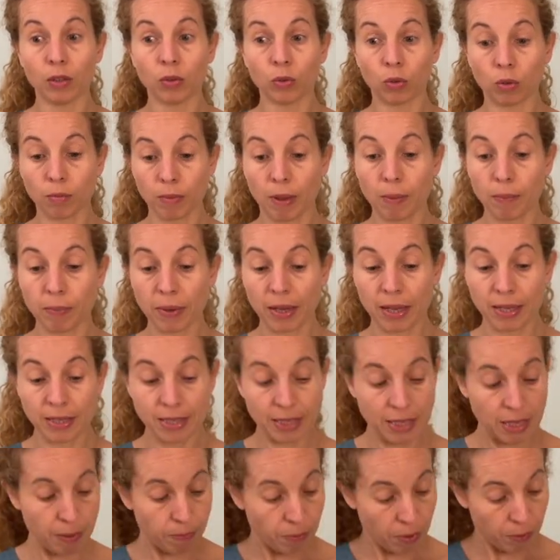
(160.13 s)
Donc même
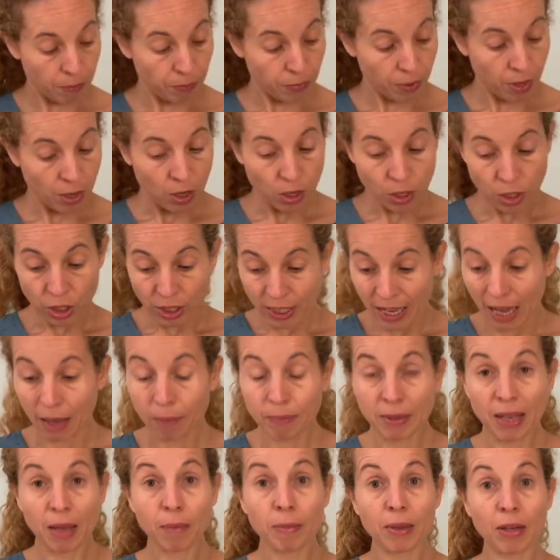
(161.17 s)
principe, je
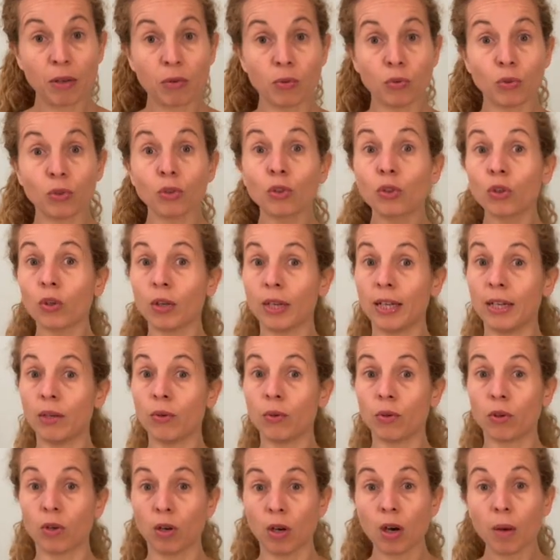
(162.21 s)
garde bien mes coudes collés
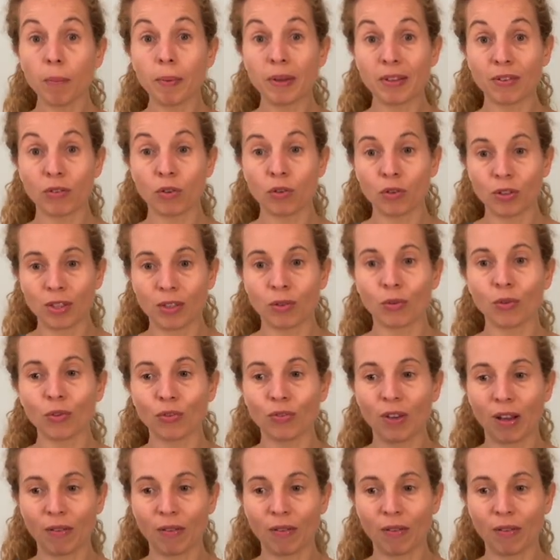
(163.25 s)
au corps parce que sinon je